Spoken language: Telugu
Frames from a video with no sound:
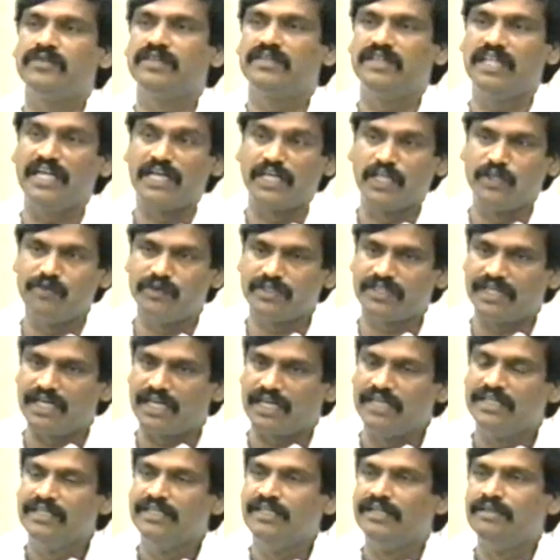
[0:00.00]
నేటి యువత
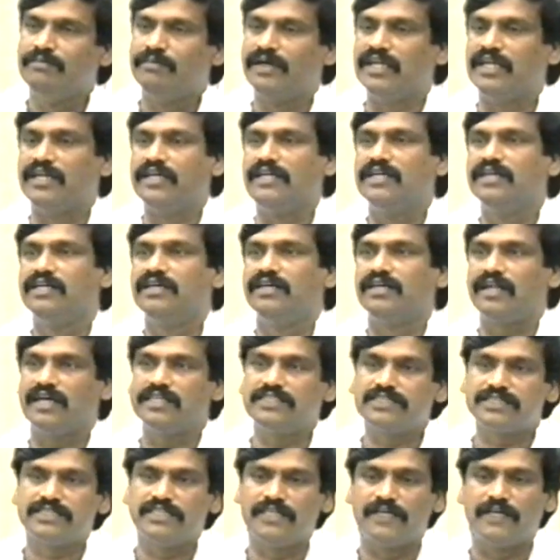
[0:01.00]
మరి
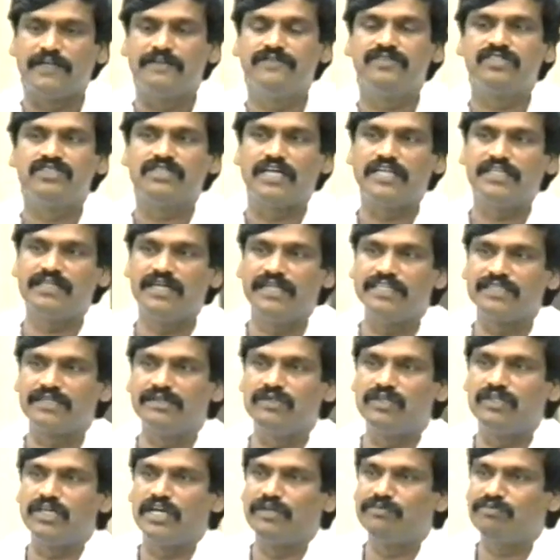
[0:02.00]
రాజకీయ
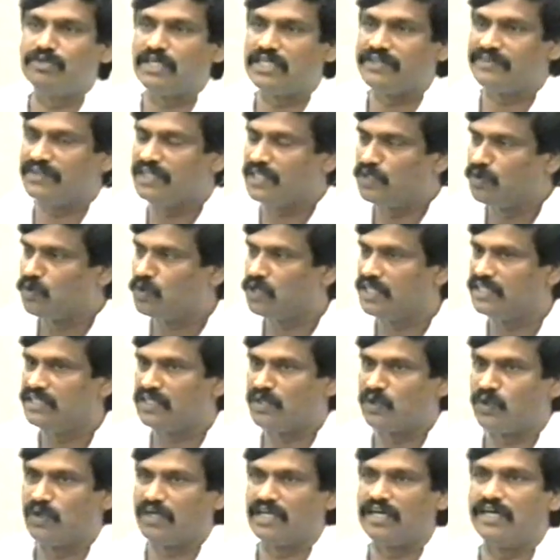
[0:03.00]
సైద్ధాంతికం నడుపుతున్నటువంటి
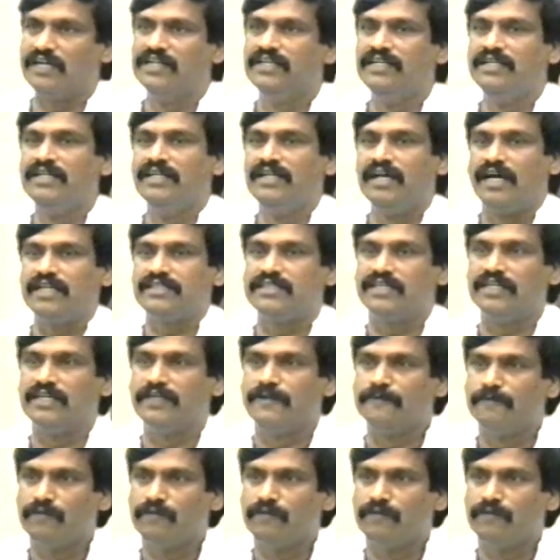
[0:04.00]
యువకులందరూ కూడా అతని